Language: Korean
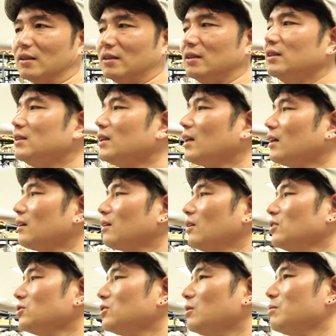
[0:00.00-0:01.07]
그냥
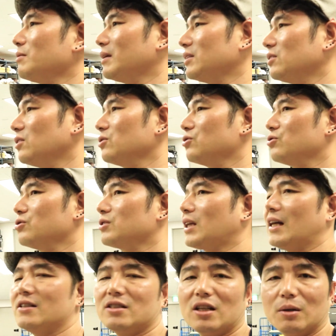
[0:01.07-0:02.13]
커스텀을 만들어주는
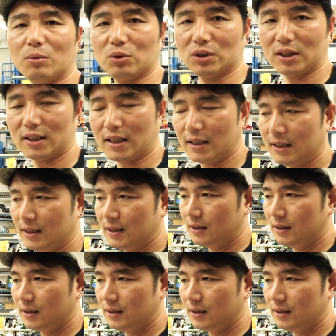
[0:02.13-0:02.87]
단체 모자나